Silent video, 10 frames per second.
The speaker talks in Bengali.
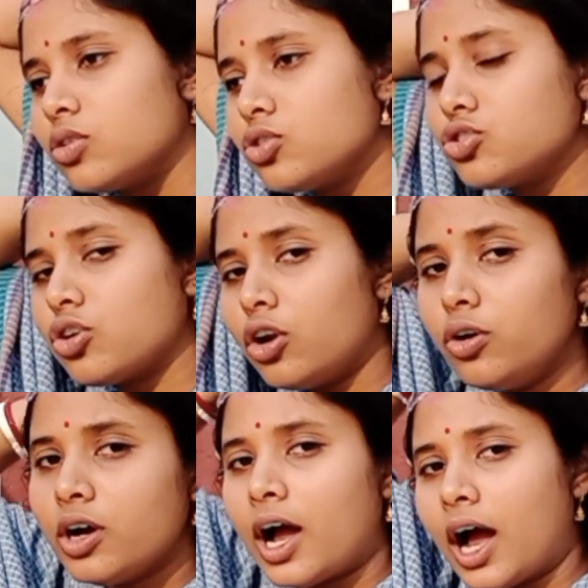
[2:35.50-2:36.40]
তো চলো
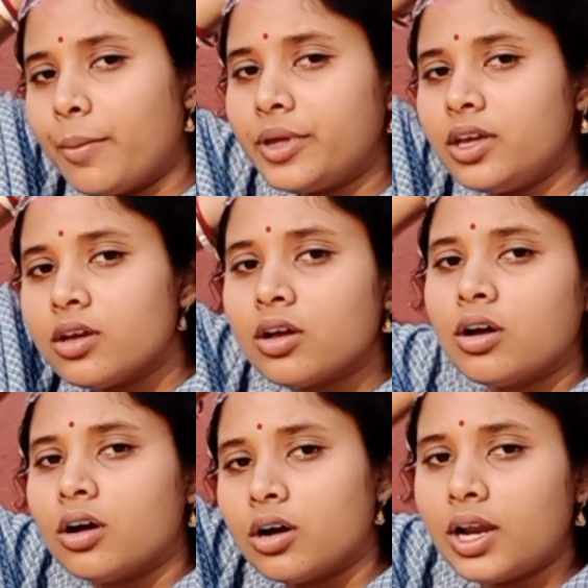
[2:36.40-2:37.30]
আমি
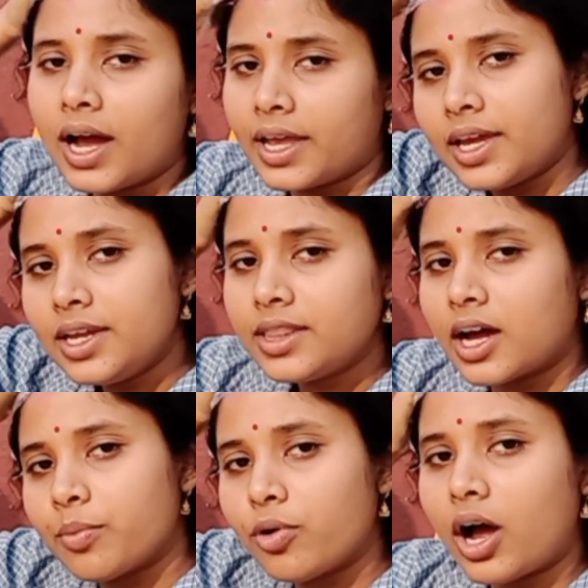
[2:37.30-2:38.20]
লাগিয়ে নিই
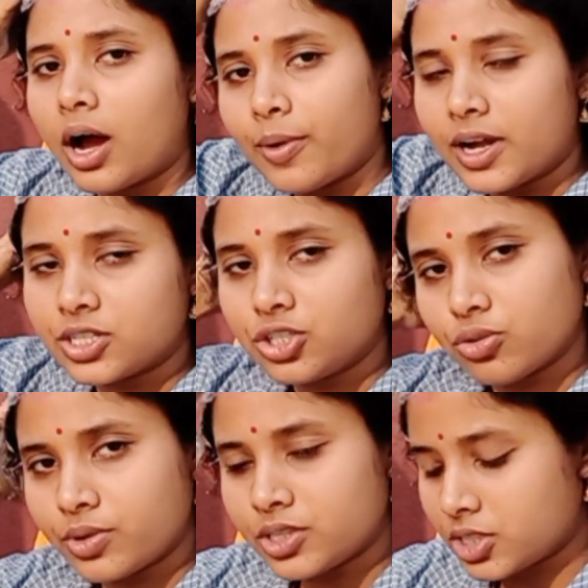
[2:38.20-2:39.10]
তারপর আবার আসছি
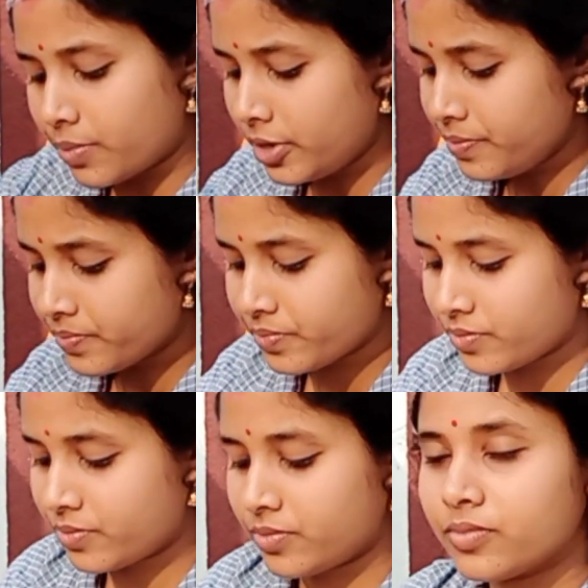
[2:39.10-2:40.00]
তোমাদের সামনে
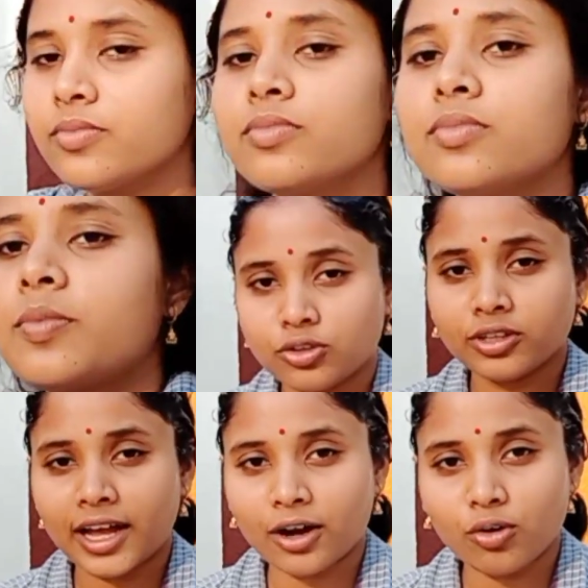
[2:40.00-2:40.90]
তো
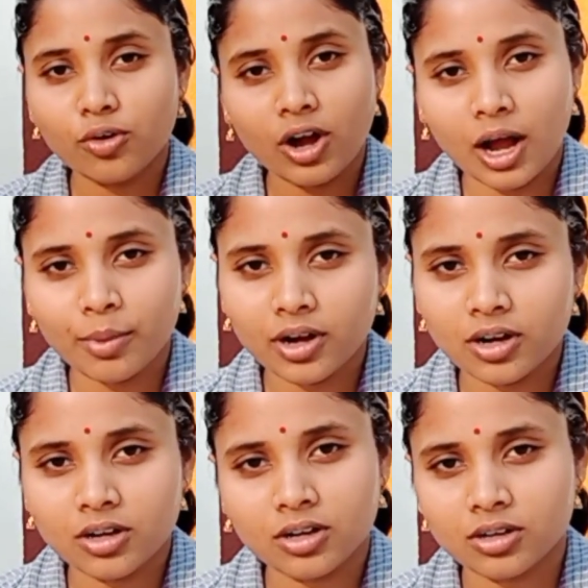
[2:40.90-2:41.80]
দেখো আমার
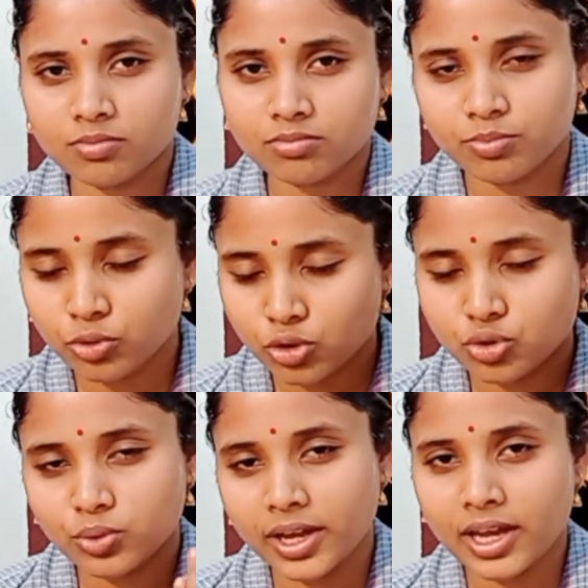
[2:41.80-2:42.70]
পুরো
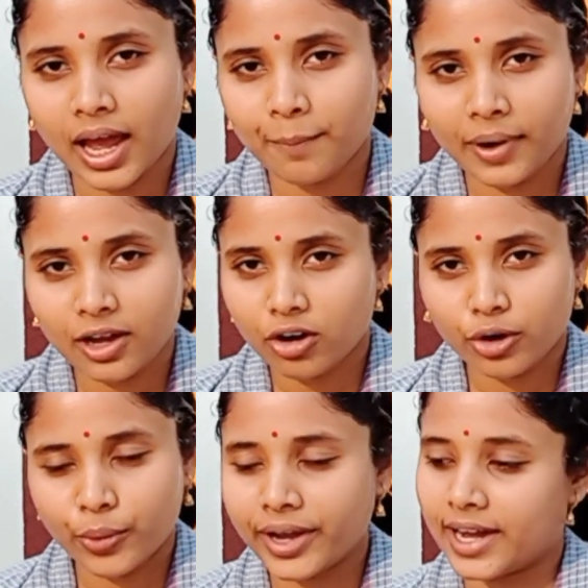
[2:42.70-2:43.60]
চুলেই অ্যাপ্লাই করা
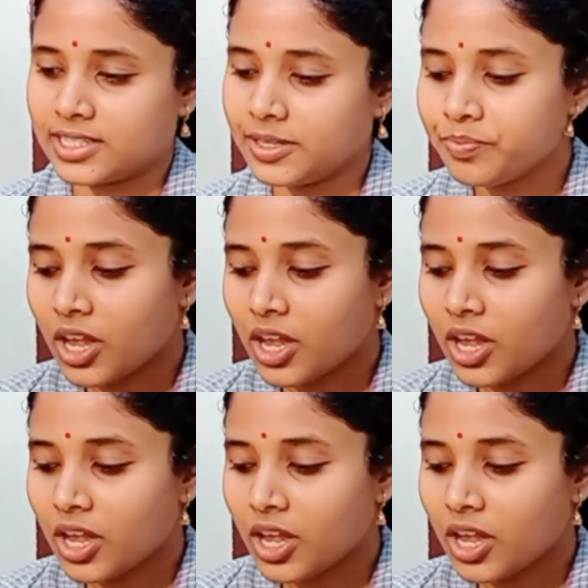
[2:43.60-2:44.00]
হয়ে গেছে